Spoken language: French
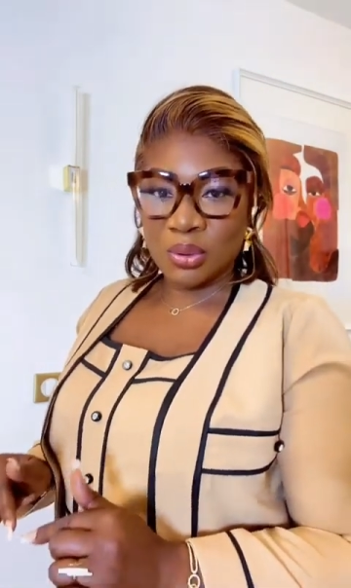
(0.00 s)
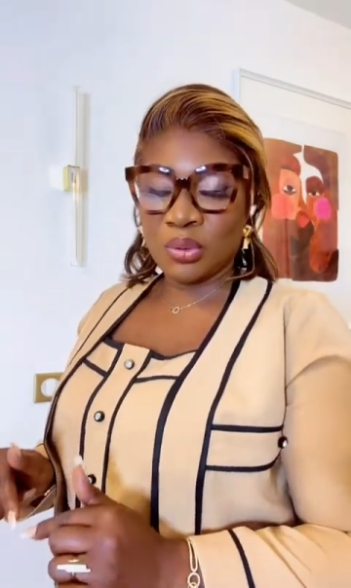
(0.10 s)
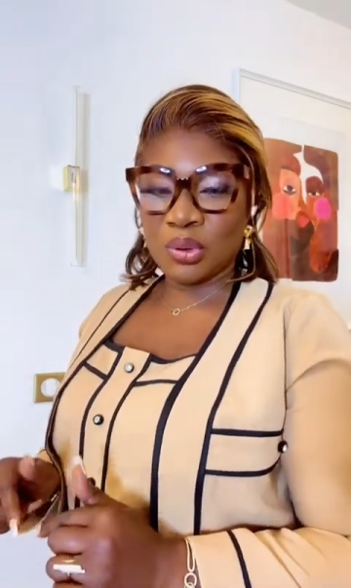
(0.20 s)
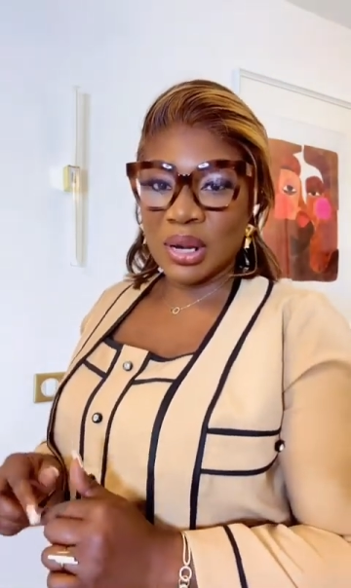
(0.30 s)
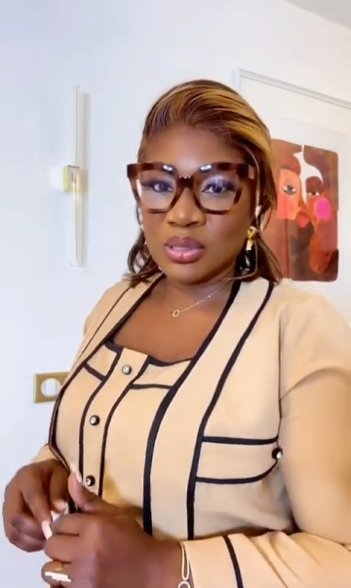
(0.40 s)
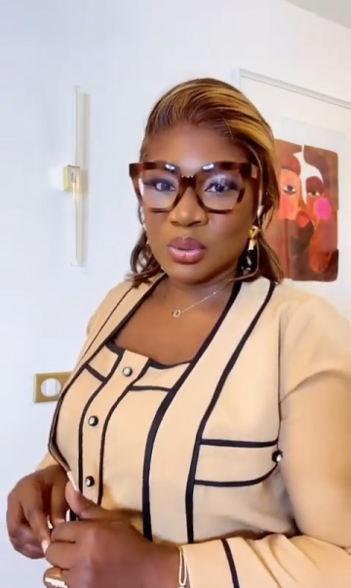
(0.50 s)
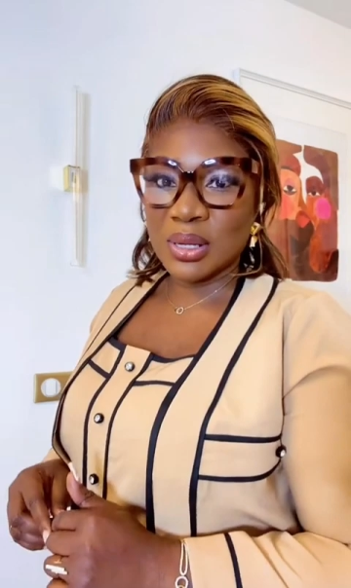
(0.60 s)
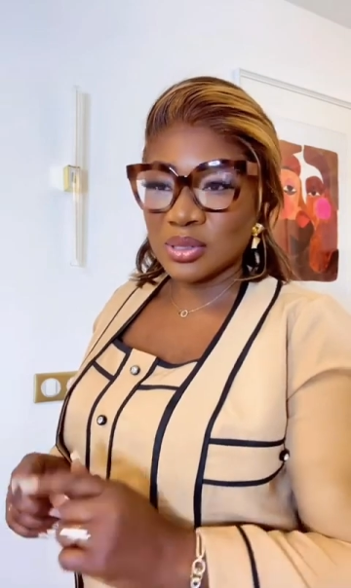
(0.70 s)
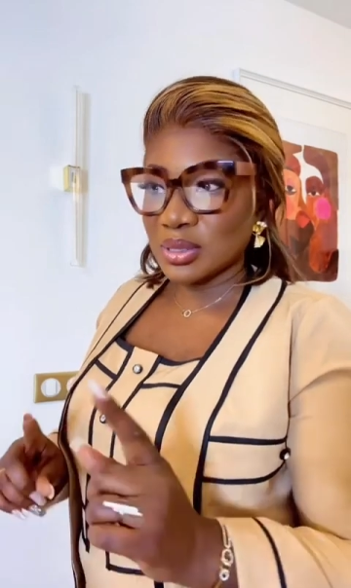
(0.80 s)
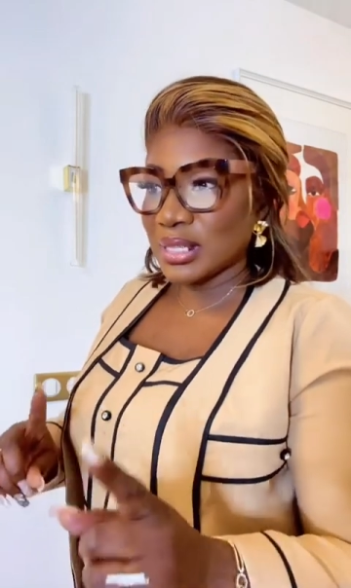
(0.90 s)
en relation
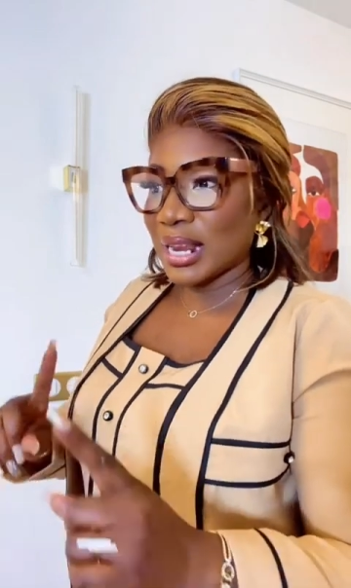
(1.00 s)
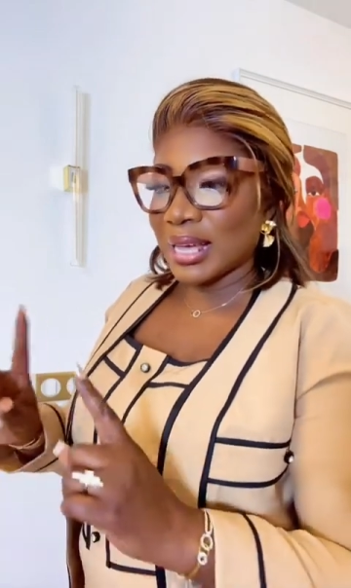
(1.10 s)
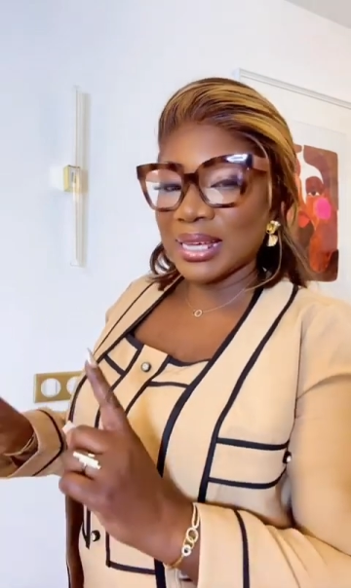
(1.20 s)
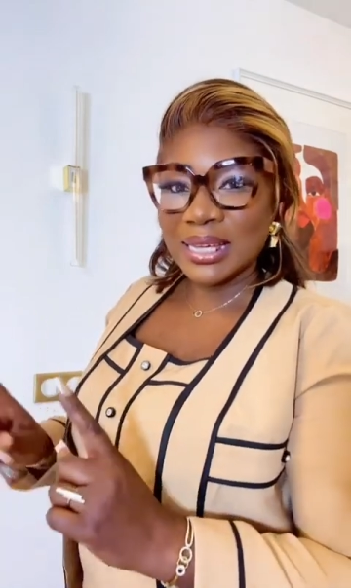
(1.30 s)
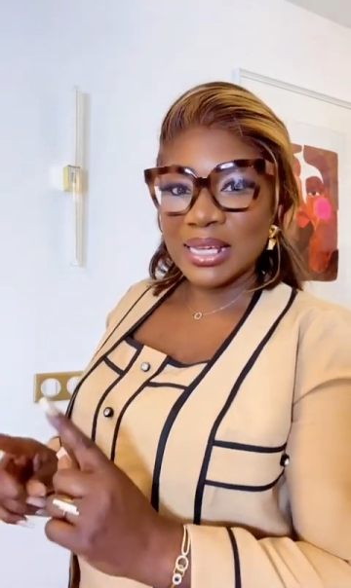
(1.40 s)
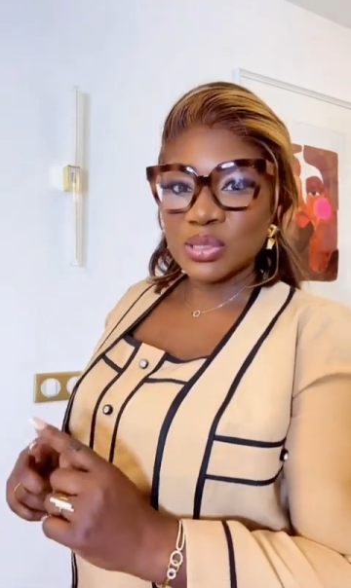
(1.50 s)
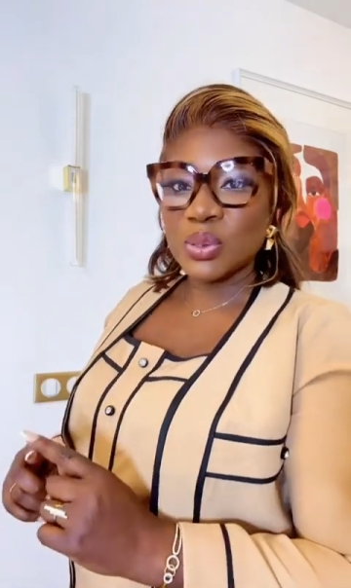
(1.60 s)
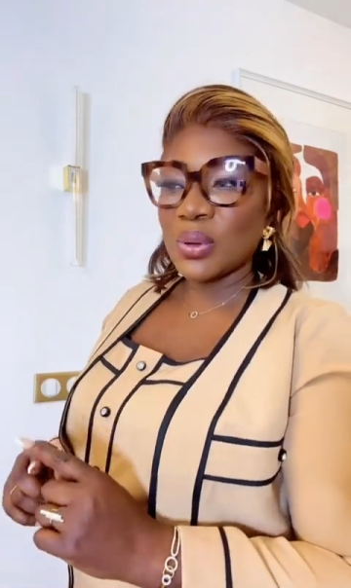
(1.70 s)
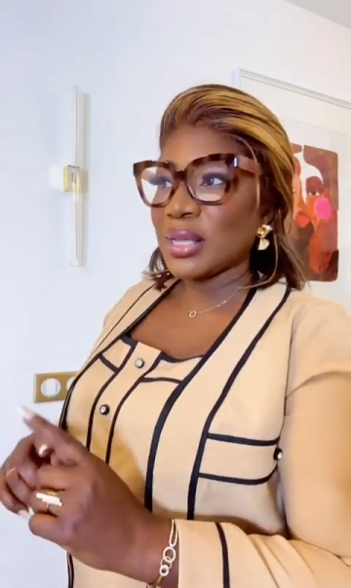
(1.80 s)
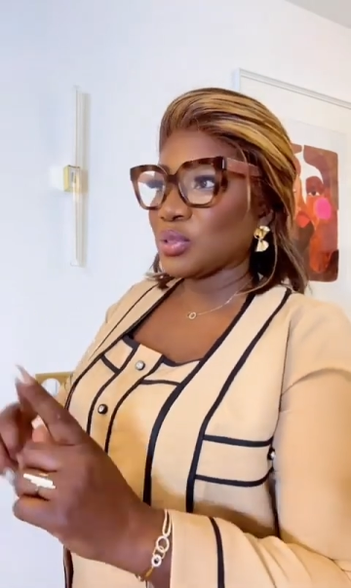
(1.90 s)
Est-ce que c'est la
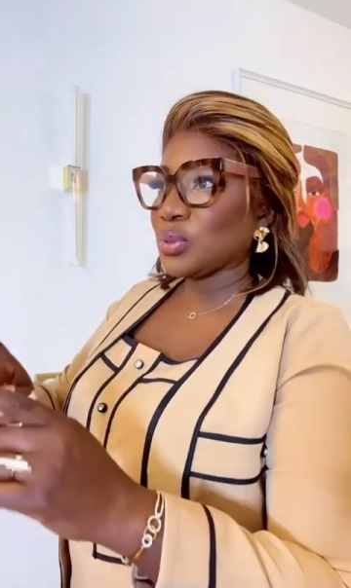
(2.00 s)
récréation Est-ce que